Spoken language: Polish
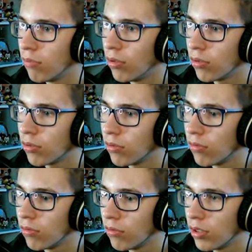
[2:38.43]

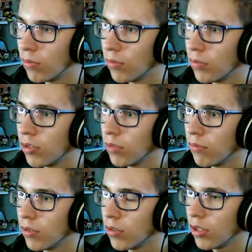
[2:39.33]
bloczków, żeby móc się
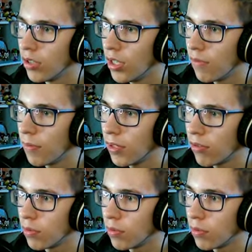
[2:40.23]
może, nie wiem, jakoś